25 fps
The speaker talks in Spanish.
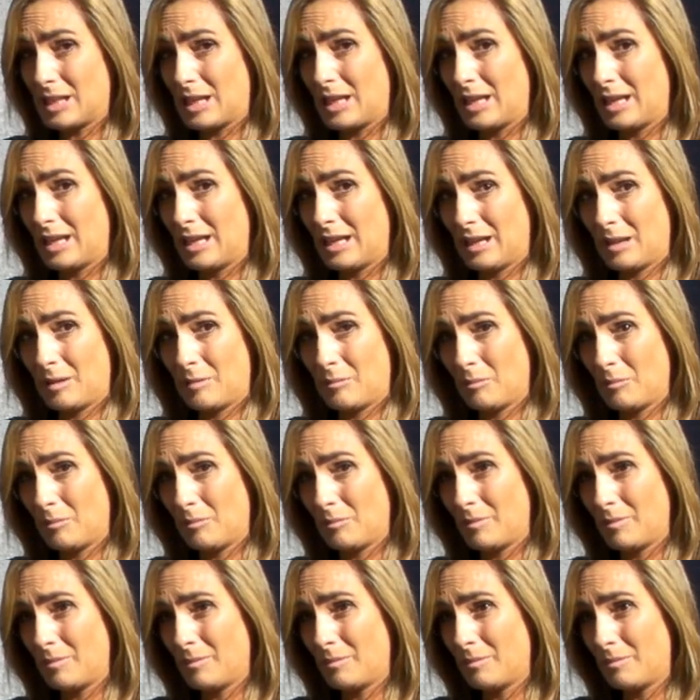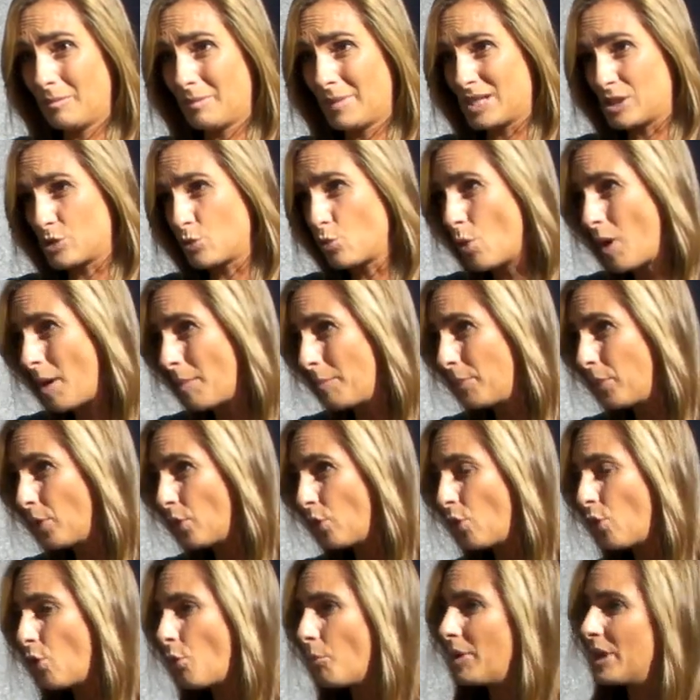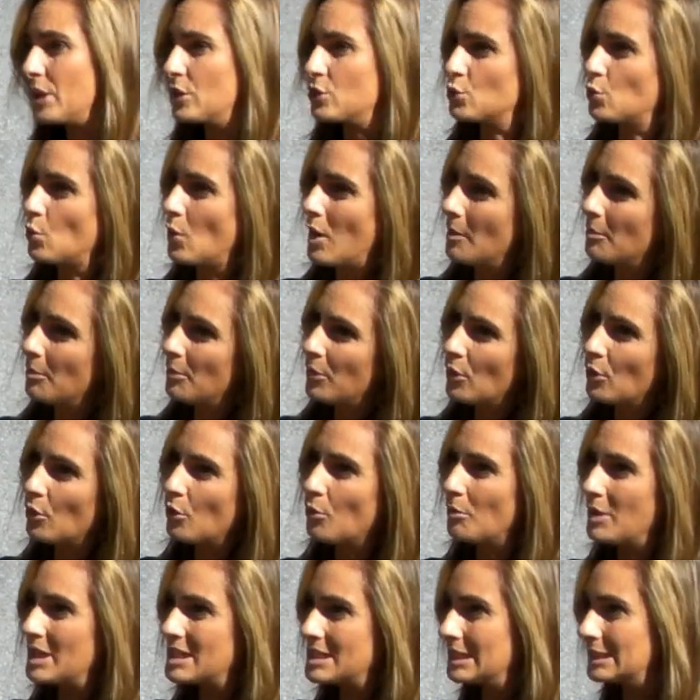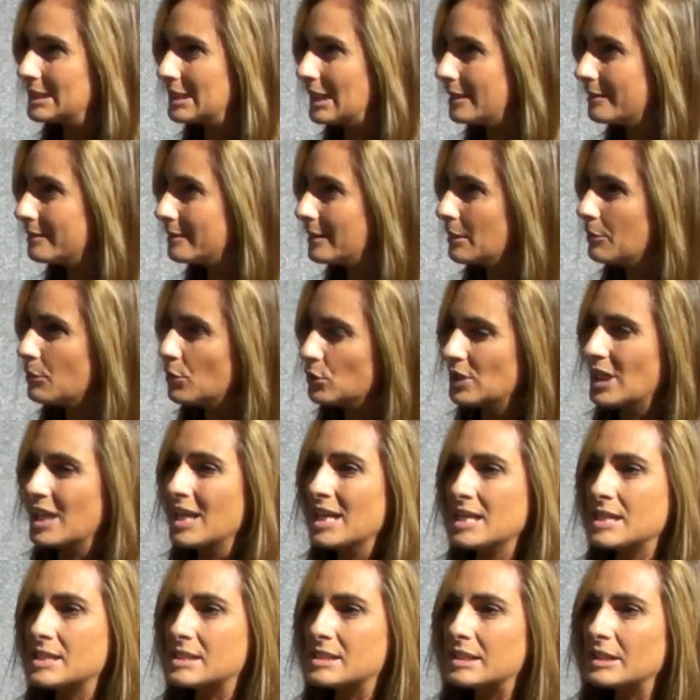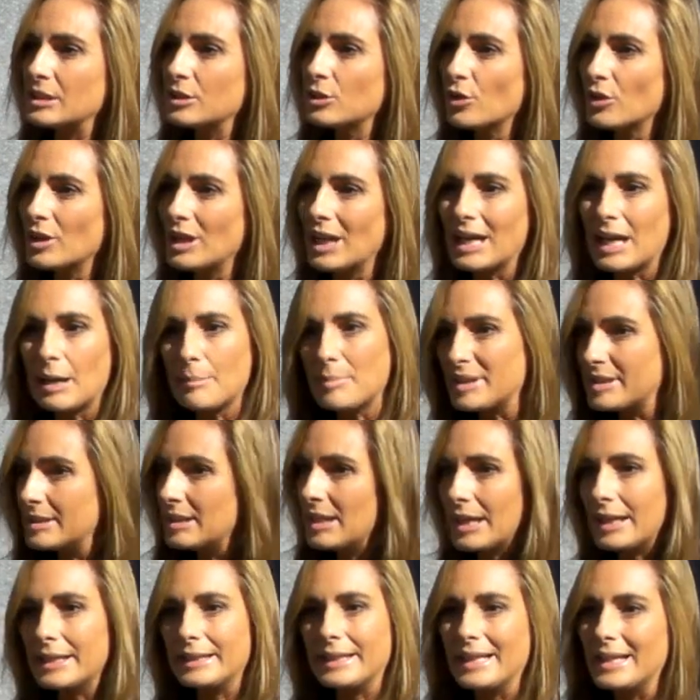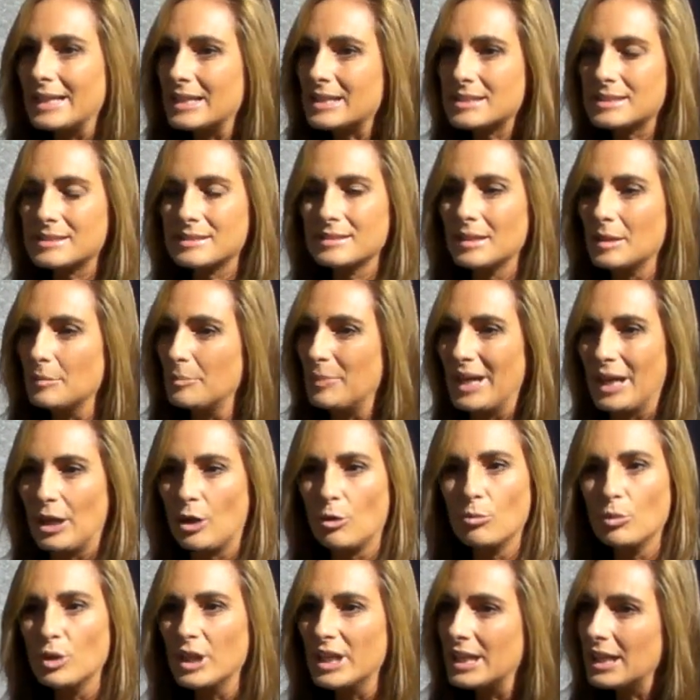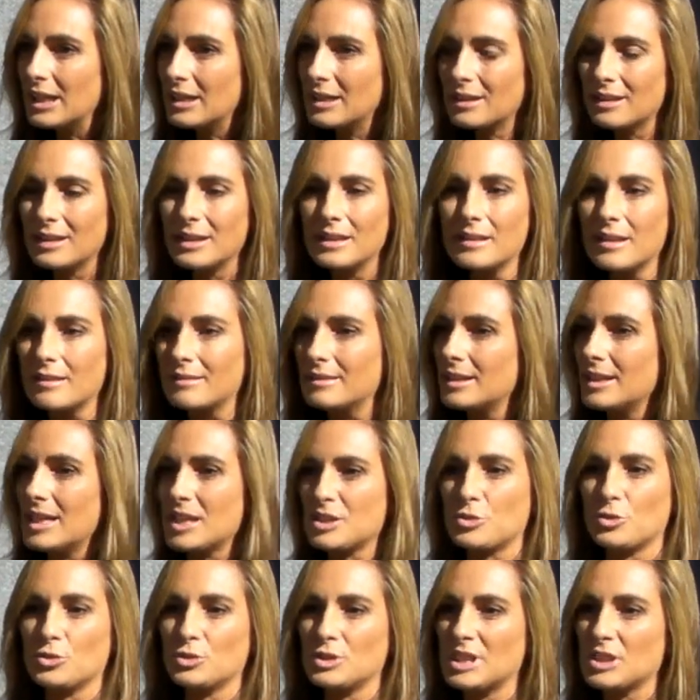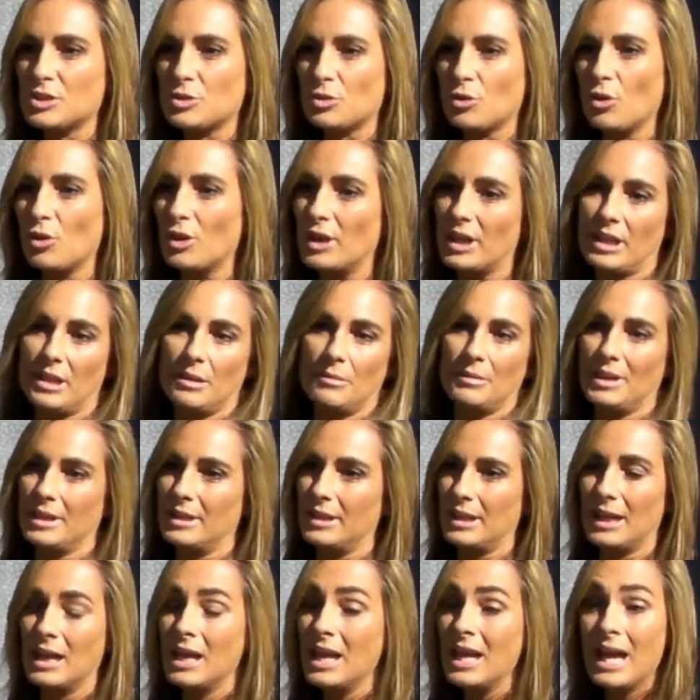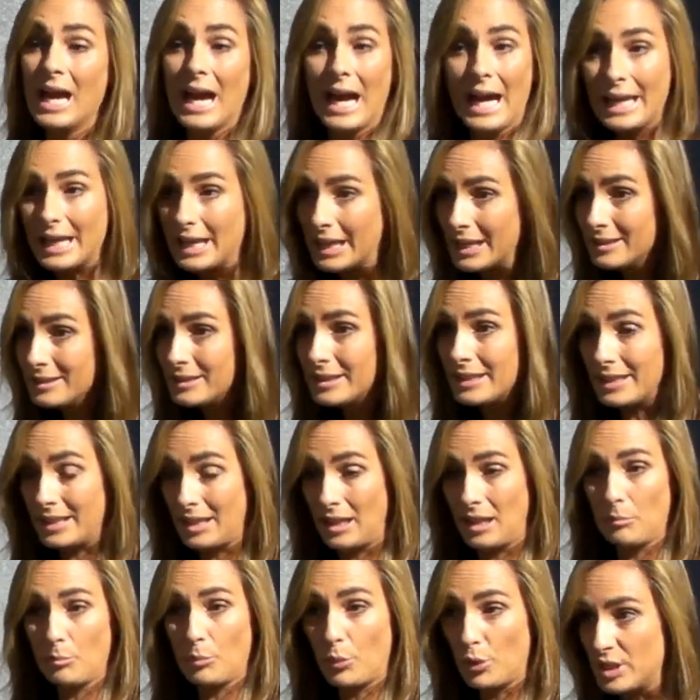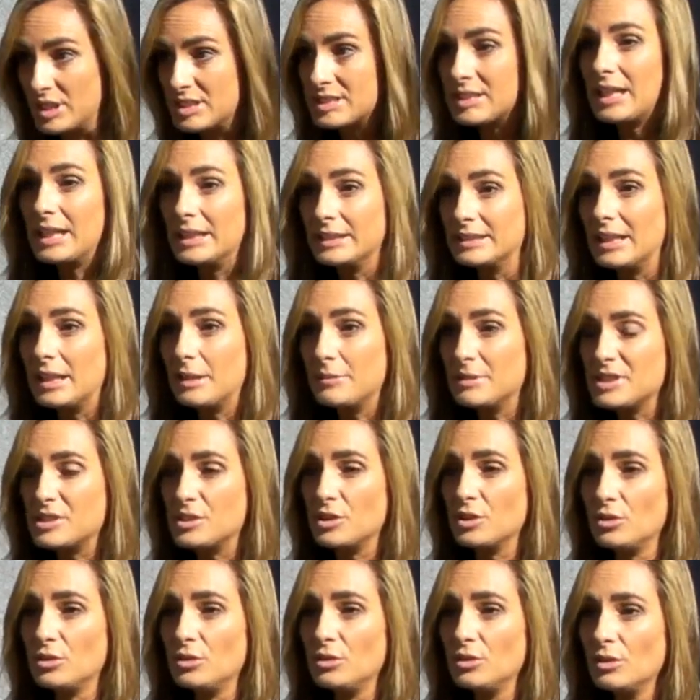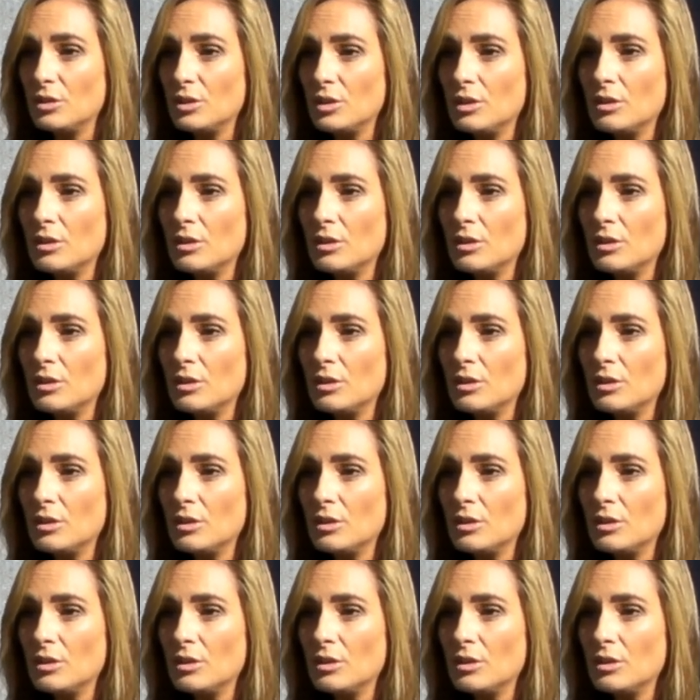em, más guapo, menos guapo, más atractivo, sino de la capacidad que tengas eh, para comunicar y decir las cosas con credibilidad. Hay gente que puede estar en televisión